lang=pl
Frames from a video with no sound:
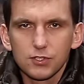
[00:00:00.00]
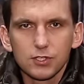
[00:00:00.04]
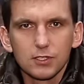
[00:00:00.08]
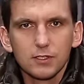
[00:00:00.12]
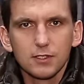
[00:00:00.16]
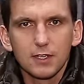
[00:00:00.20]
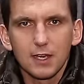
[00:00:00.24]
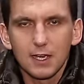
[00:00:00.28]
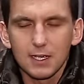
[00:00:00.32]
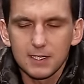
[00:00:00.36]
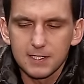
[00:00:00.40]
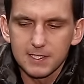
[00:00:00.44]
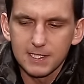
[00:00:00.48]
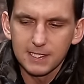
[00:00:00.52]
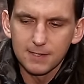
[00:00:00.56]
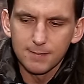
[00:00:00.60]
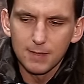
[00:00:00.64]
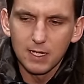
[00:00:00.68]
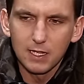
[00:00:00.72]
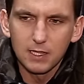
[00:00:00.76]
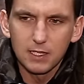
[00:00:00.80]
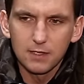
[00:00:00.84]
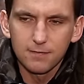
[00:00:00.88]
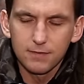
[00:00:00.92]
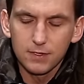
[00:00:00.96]
czyli
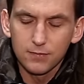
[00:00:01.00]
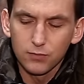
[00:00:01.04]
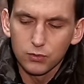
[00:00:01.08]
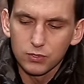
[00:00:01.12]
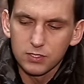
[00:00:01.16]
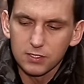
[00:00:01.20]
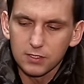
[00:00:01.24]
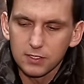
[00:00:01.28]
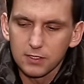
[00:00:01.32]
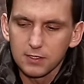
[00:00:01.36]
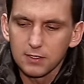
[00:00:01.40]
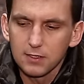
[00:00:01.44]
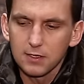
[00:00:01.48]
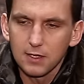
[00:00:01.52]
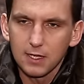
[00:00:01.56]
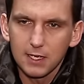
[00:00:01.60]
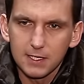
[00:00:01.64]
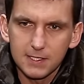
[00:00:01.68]
ekstremalne wywózki,